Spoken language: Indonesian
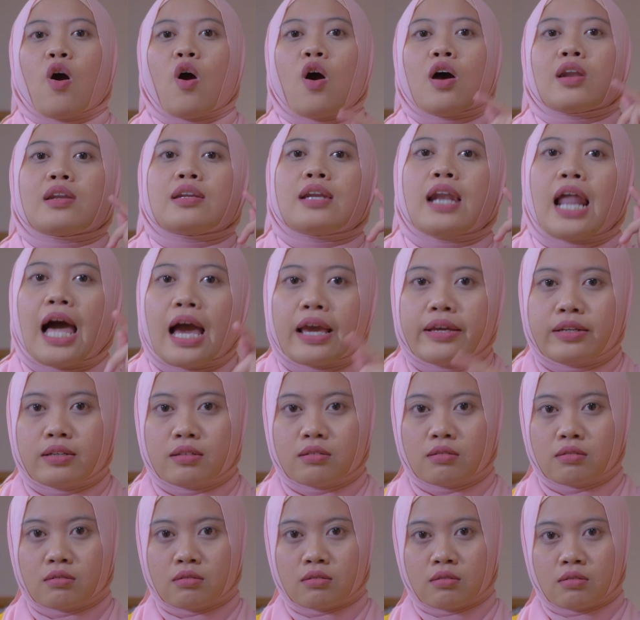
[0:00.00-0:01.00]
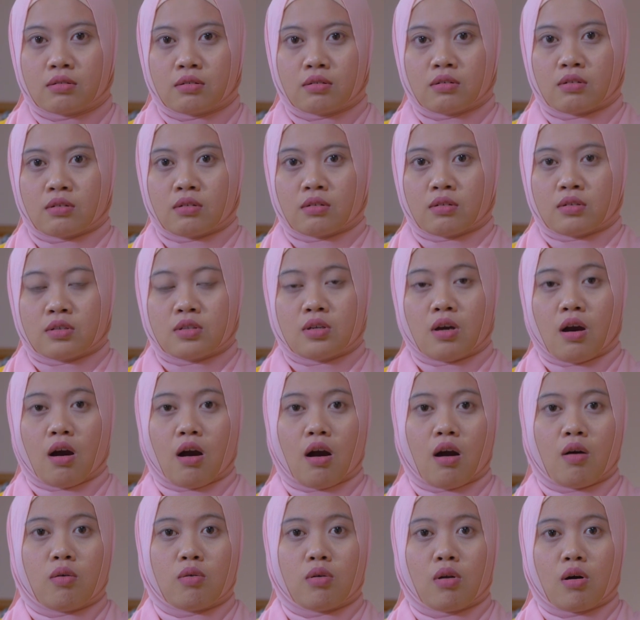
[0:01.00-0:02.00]
online. Ya
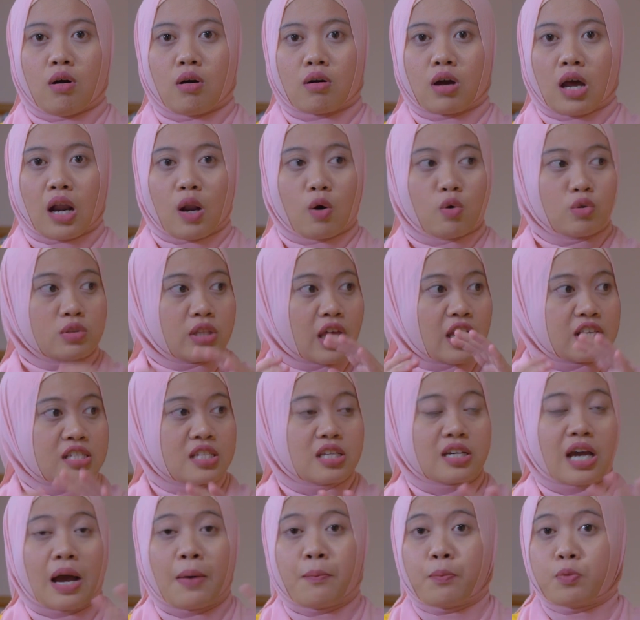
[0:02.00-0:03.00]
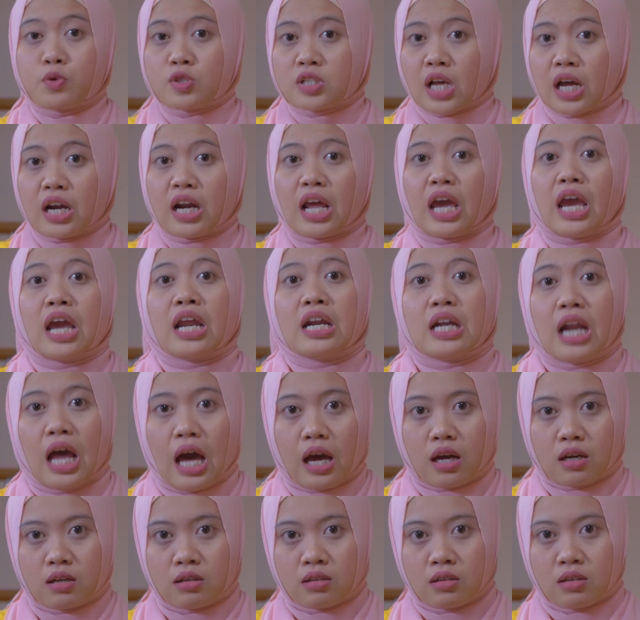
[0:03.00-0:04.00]
Allah, kalau UTS di kampus kan
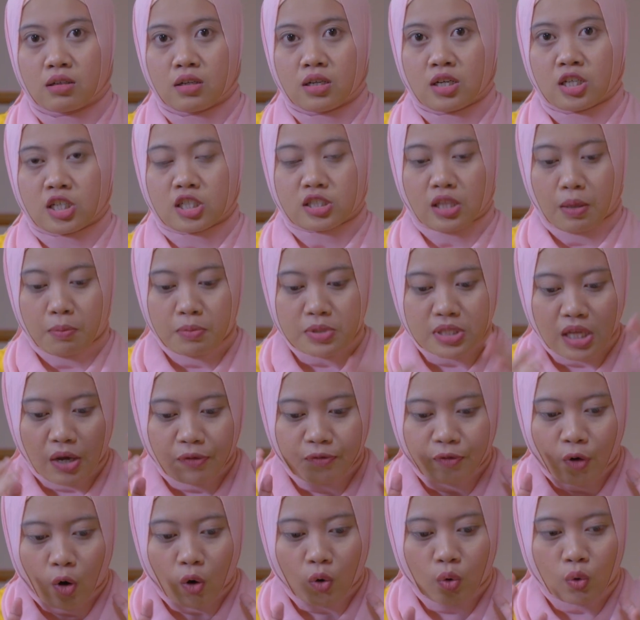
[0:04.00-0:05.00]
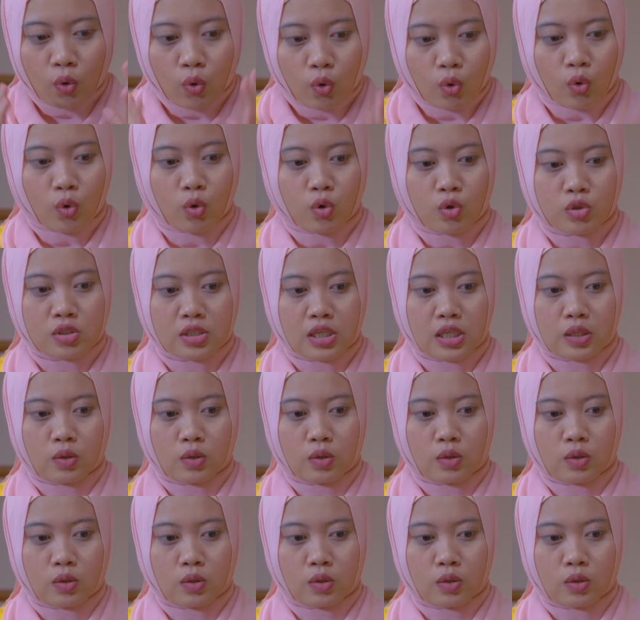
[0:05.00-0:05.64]
enak. Kita bisa fokus